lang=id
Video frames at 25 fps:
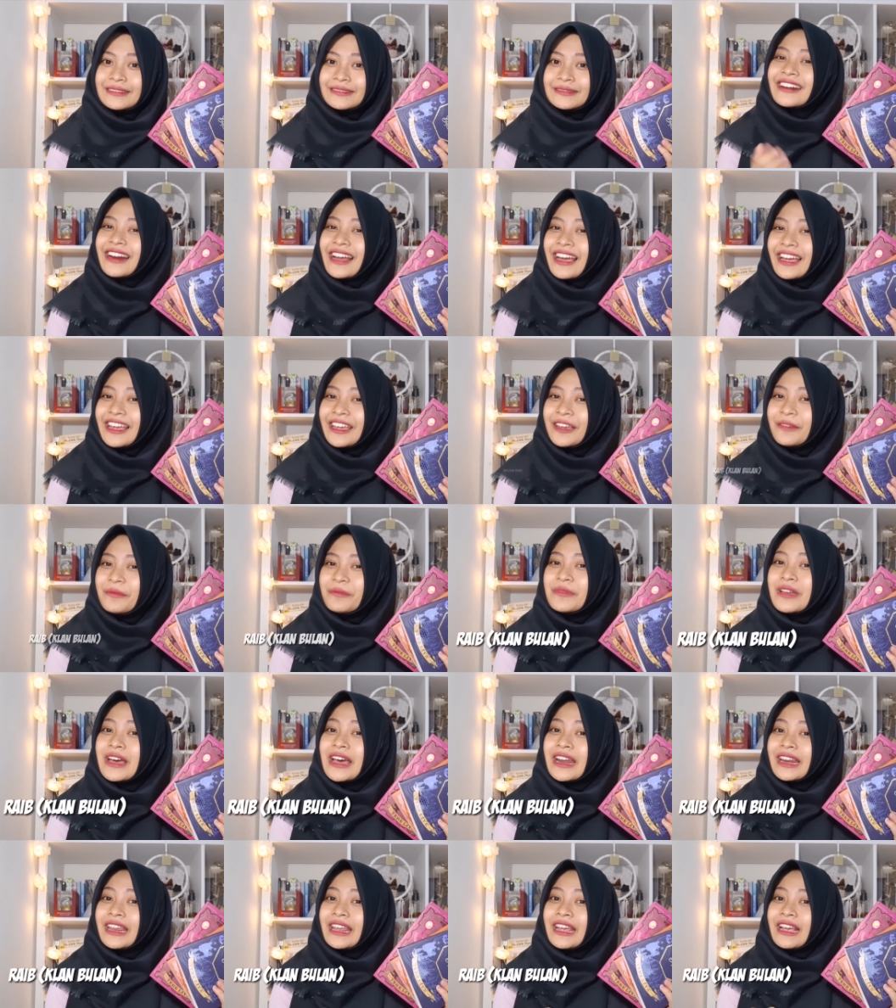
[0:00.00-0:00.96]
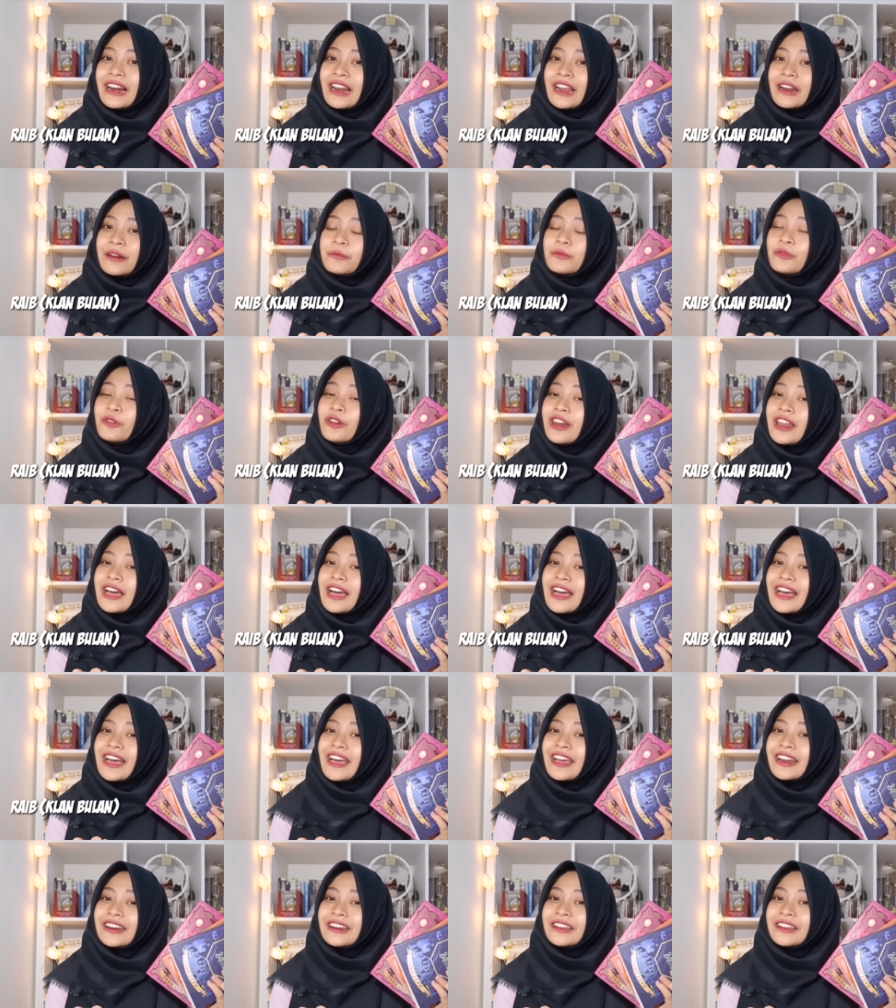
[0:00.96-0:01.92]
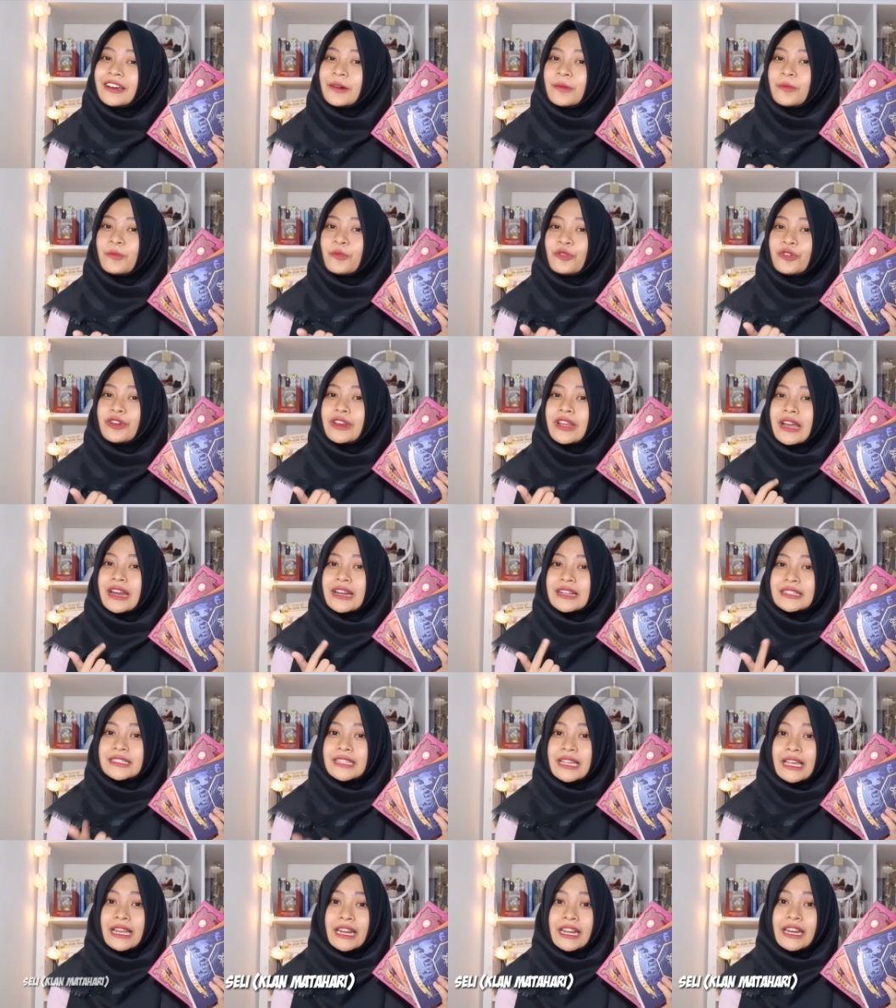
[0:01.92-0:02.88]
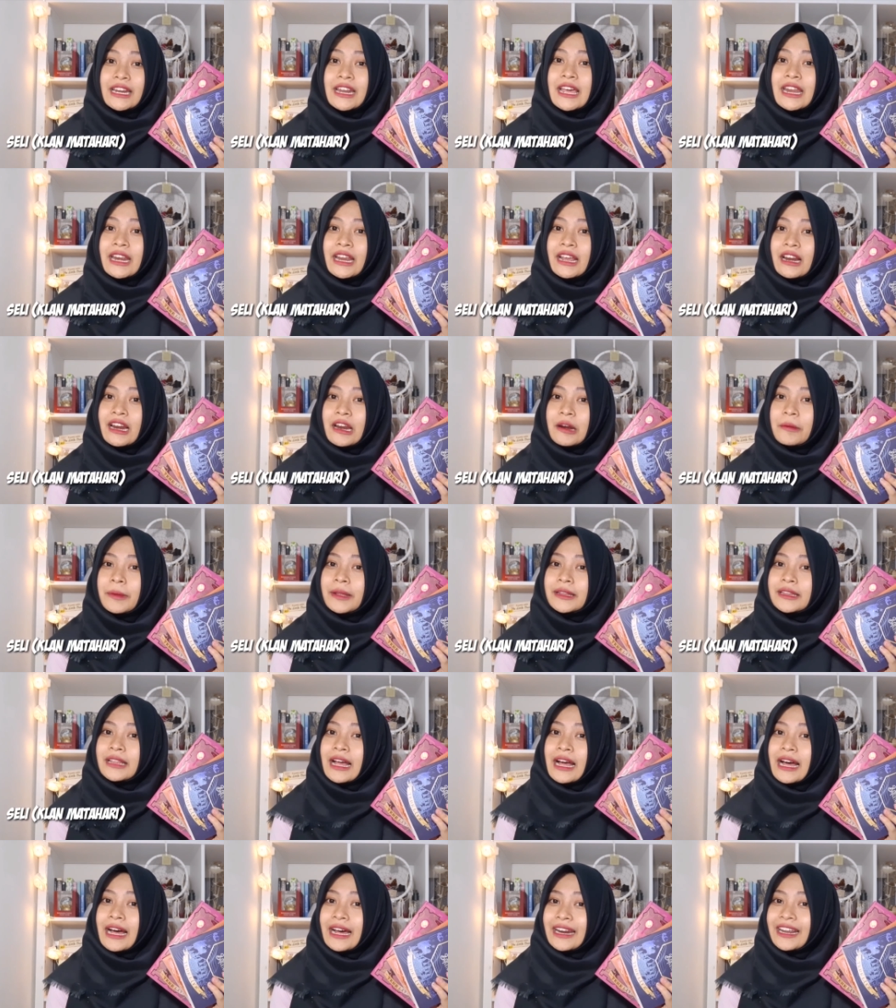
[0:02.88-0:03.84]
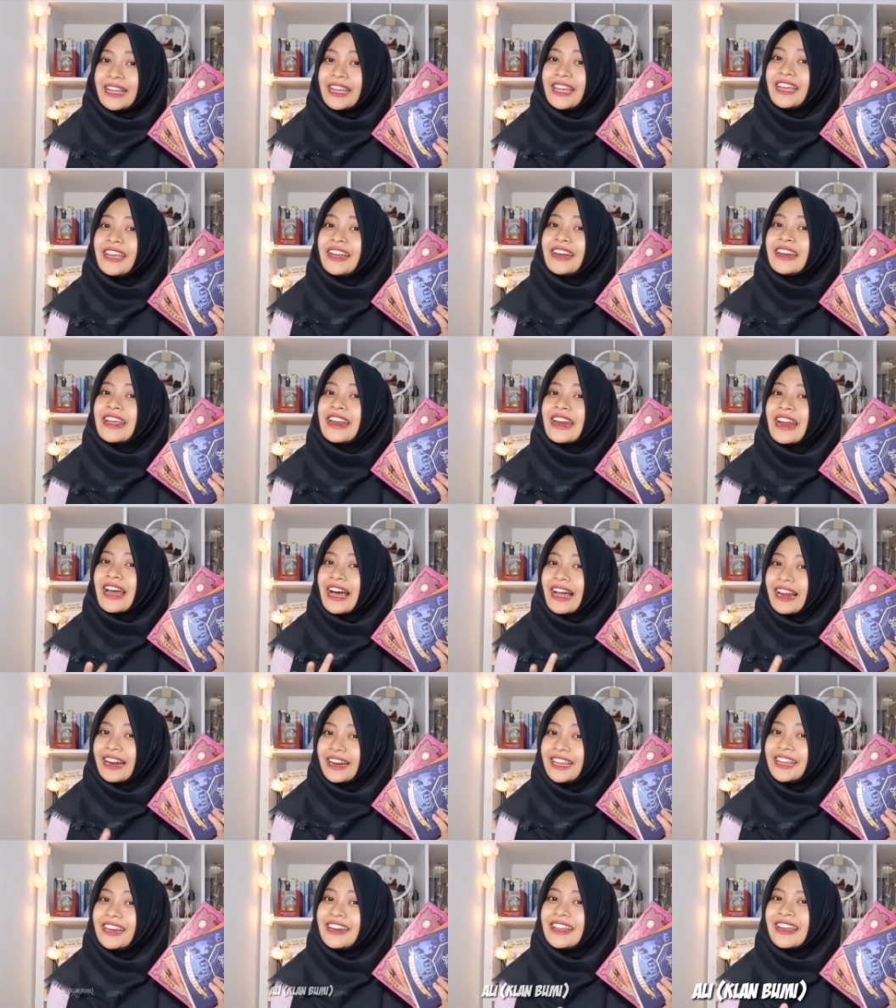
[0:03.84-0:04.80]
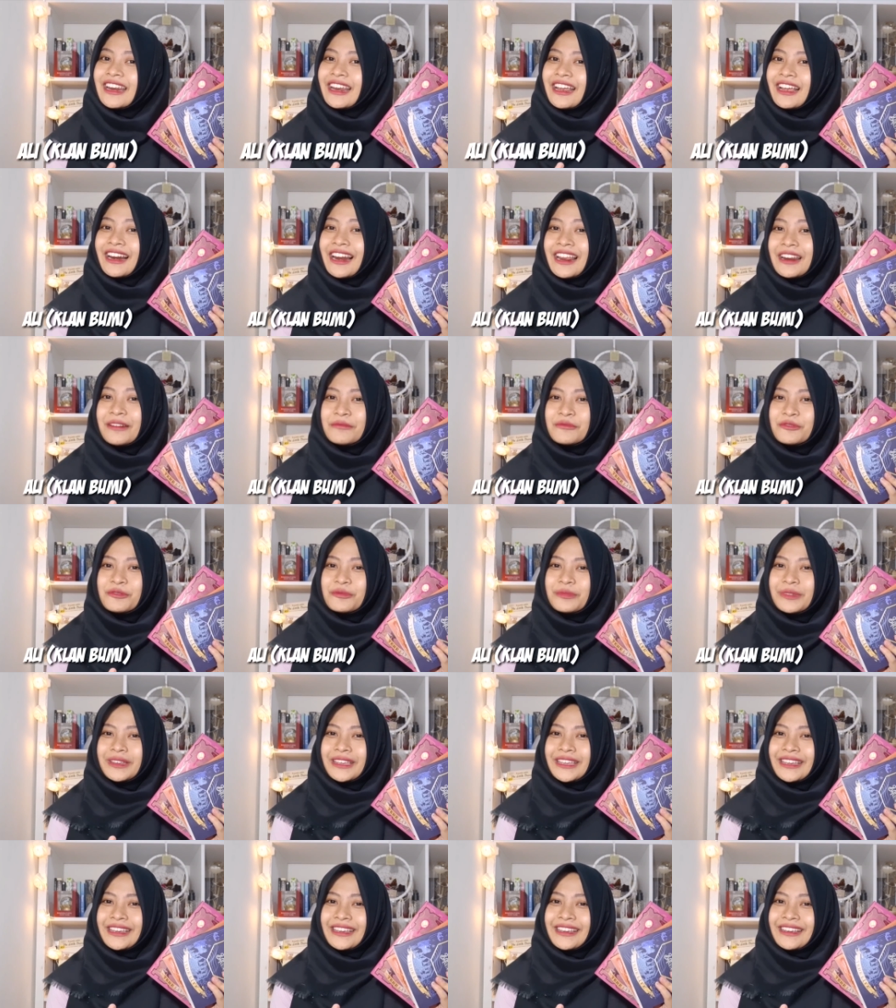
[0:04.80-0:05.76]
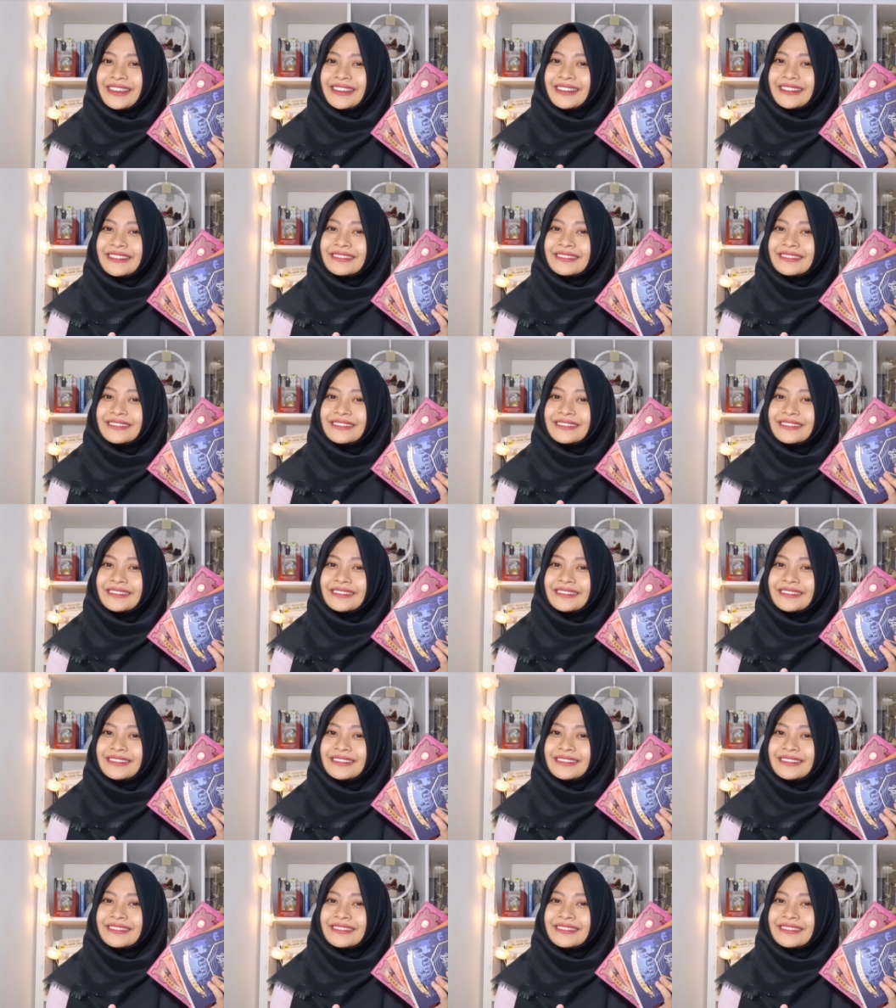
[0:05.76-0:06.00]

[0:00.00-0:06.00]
Raib dari klan bulan, kemudian Sally dari klan matahari, dan Ali dari klan bumi.